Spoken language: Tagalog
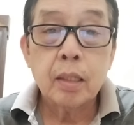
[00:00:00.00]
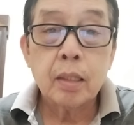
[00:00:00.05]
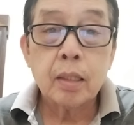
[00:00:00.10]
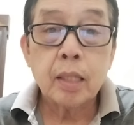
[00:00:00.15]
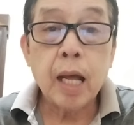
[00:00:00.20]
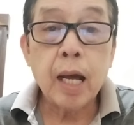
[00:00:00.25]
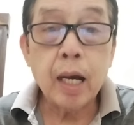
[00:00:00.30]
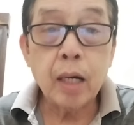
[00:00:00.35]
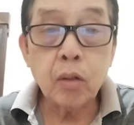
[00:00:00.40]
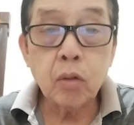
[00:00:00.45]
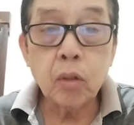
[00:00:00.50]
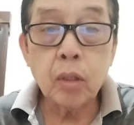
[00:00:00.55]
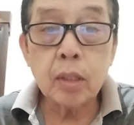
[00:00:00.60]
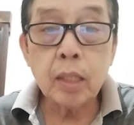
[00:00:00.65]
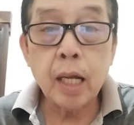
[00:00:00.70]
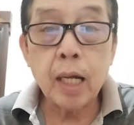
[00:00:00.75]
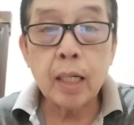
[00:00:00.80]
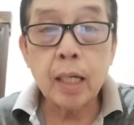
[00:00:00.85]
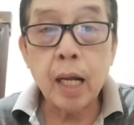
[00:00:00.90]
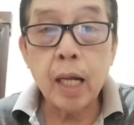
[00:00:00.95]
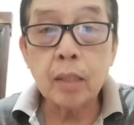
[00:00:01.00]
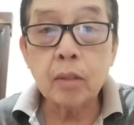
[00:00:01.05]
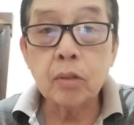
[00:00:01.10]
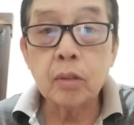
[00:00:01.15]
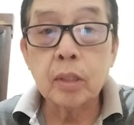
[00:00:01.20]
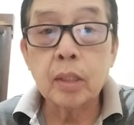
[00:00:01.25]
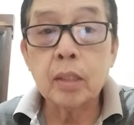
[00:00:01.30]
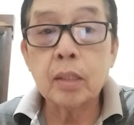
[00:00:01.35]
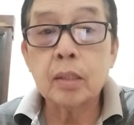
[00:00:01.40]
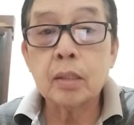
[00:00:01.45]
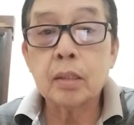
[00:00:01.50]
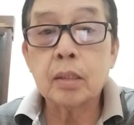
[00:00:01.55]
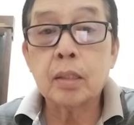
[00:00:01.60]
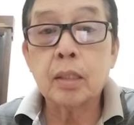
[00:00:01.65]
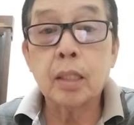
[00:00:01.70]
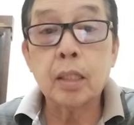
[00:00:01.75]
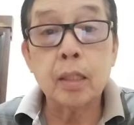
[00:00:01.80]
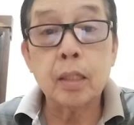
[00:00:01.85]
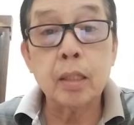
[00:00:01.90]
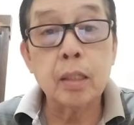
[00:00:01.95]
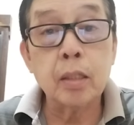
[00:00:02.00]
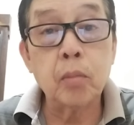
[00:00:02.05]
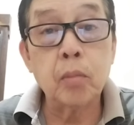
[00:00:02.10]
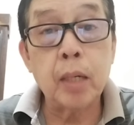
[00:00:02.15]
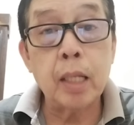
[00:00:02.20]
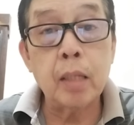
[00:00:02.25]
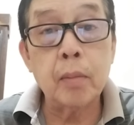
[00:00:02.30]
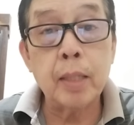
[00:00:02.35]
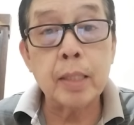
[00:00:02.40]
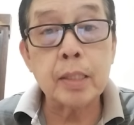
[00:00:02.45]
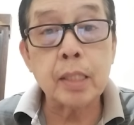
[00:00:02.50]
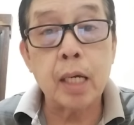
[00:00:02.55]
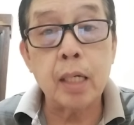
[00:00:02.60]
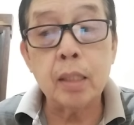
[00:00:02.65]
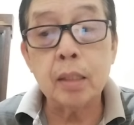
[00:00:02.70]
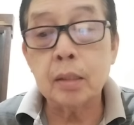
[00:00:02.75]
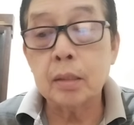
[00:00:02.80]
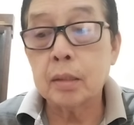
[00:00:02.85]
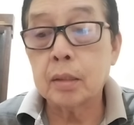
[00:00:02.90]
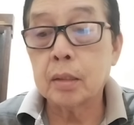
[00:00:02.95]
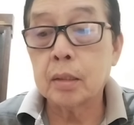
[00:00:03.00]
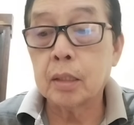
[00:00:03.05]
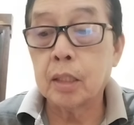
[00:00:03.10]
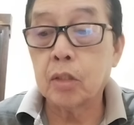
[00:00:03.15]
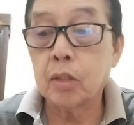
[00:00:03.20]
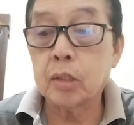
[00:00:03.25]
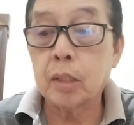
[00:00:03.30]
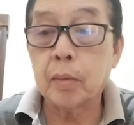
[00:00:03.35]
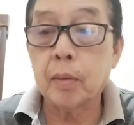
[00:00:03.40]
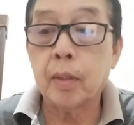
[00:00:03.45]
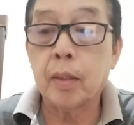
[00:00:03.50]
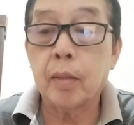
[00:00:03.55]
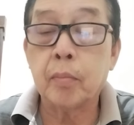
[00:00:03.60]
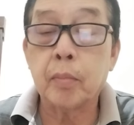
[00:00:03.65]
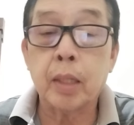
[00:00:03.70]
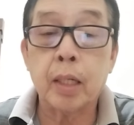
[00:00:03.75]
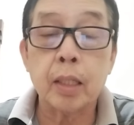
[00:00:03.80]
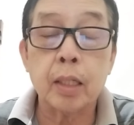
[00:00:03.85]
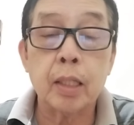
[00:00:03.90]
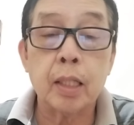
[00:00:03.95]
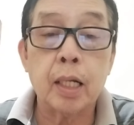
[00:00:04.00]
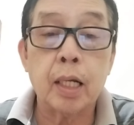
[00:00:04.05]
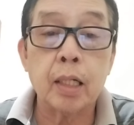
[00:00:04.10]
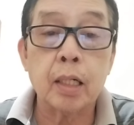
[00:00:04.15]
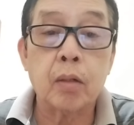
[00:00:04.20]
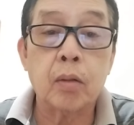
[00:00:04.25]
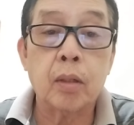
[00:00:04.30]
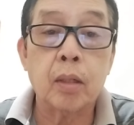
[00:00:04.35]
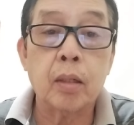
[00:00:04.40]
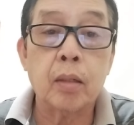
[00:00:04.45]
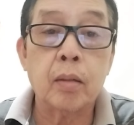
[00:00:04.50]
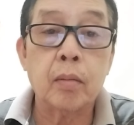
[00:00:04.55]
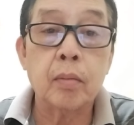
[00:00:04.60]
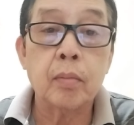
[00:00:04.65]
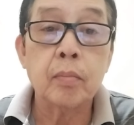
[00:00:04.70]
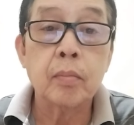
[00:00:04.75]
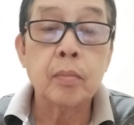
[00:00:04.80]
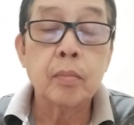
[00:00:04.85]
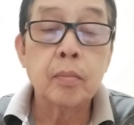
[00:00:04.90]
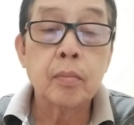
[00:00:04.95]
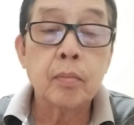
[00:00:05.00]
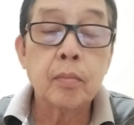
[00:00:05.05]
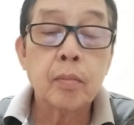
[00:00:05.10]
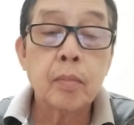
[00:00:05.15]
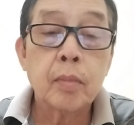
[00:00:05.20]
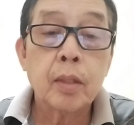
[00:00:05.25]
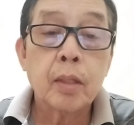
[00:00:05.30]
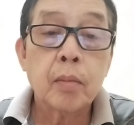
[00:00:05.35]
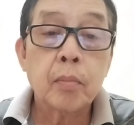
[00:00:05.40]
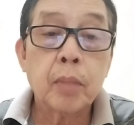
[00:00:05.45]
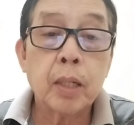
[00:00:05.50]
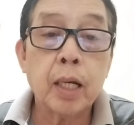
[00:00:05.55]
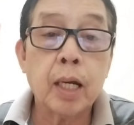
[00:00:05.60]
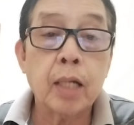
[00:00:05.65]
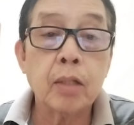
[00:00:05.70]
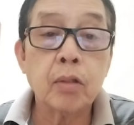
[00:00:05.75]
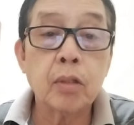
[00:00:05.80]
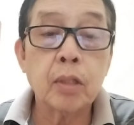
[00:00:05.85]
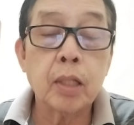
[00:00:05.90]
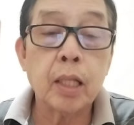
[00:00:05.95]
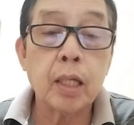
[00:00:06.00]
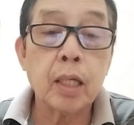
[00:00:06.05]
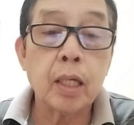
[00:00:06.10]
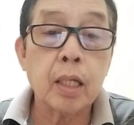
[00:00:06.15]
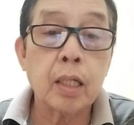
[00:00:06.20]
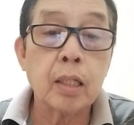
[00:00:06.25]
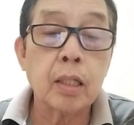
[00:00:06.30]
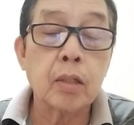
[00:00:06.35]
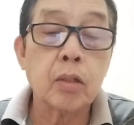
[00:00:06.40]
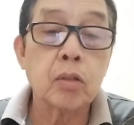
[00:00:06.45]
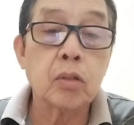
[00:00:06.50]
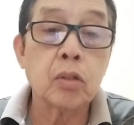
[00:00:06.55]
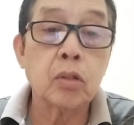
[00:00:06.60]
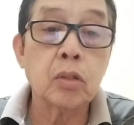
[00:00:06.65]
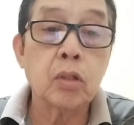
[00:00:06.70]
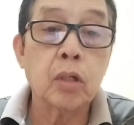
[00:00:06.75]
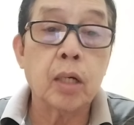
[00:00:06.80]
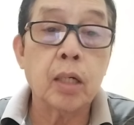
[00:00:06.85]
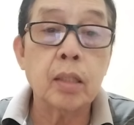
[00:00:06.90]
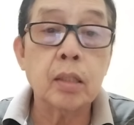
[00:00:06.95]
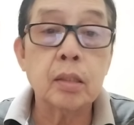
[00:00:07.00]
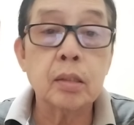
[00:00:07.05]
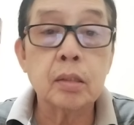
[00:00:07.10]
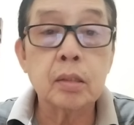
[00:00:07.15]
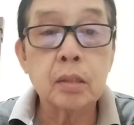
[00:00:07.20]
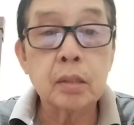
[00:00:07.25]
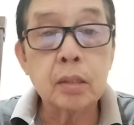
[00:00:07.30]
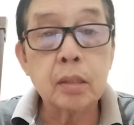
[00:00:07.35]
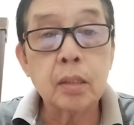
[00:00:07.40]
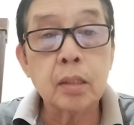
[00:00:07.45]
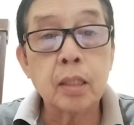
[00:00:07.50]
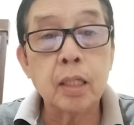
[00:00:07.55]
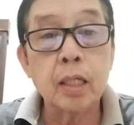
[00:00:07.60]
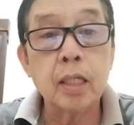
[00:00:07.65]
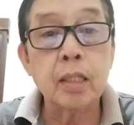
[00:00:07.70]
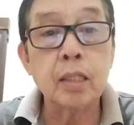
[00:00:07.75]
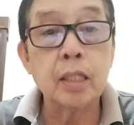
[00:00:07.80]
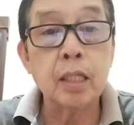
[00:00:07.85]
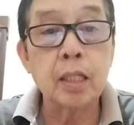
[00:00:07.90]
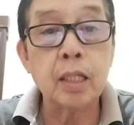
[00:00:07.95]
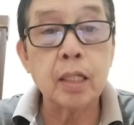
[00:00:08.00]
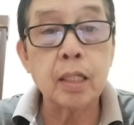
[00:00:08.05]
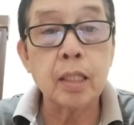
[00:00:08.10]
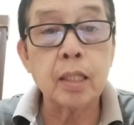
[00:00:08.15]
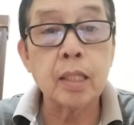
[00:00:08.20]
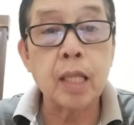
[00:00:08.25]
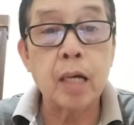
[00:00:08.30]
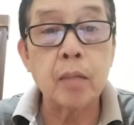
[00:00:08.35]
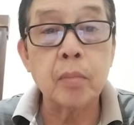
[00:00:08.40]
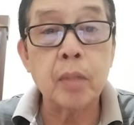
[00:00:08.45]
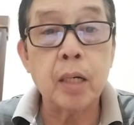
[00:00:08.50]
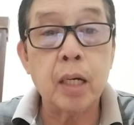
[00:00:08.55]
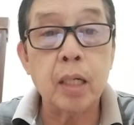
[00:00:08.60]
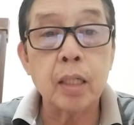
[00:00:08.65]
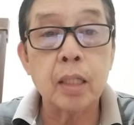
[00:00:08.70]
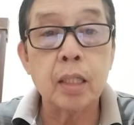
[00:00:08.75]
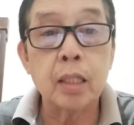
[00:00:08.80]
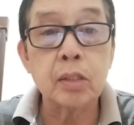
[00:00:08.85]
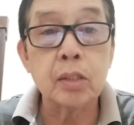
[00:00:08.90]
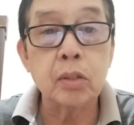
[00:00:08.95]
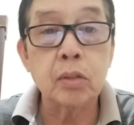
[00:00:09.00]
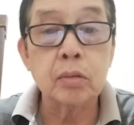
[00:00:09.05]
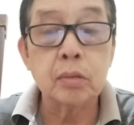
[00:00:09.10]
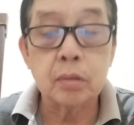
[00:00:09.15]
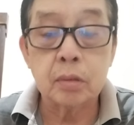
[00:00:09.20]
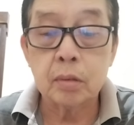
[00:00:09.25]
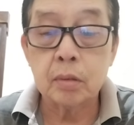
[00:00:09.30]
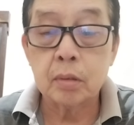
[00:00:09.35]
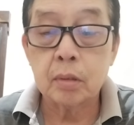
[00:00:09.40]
tao ang nagago eh. Yan ang lumalabas ha. Ah. Dito sa mga ginagawang pag-aano nila Kerder Odonyo ha. Ah, na hindi naging tama ang eleksyon.